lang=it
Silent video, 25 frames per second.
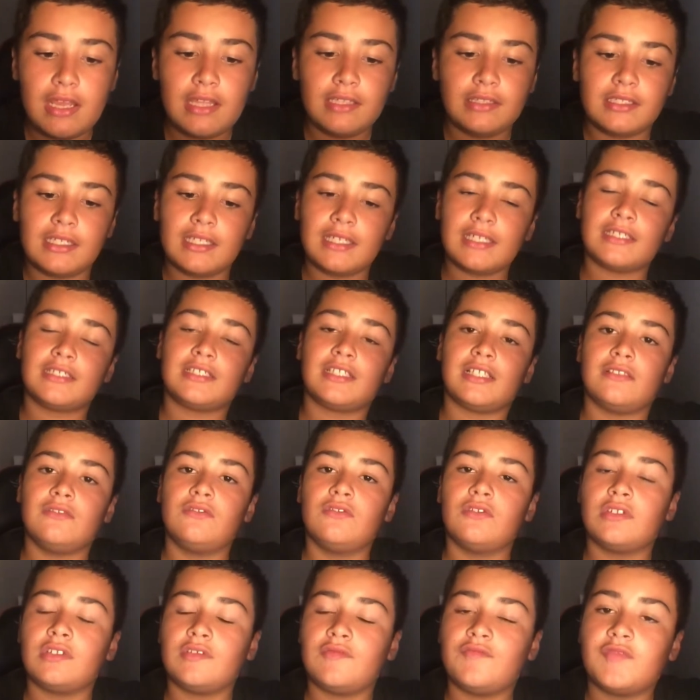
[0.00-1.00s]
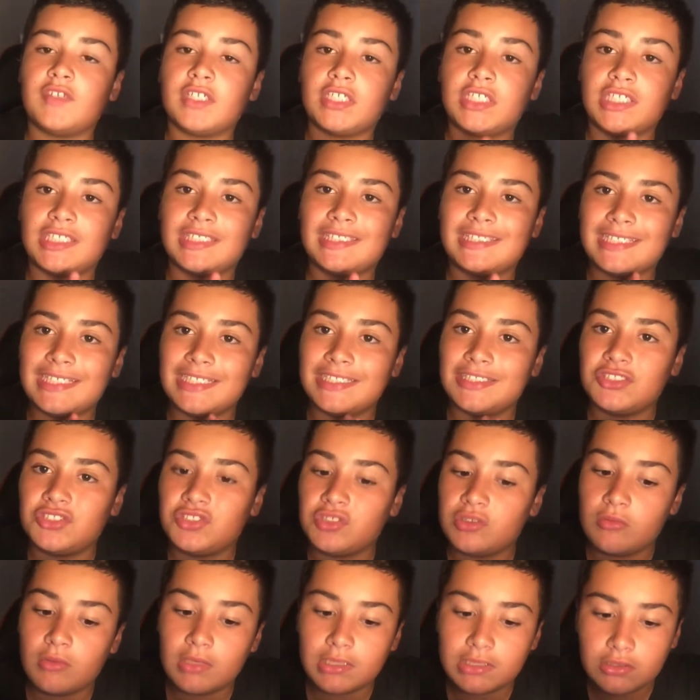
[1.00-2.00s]
Nella stagione invece
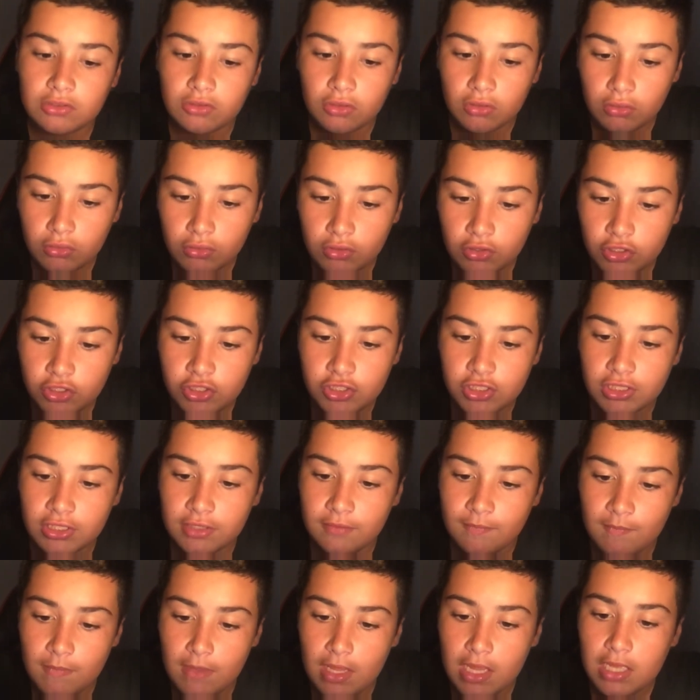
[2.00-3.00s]
13-14,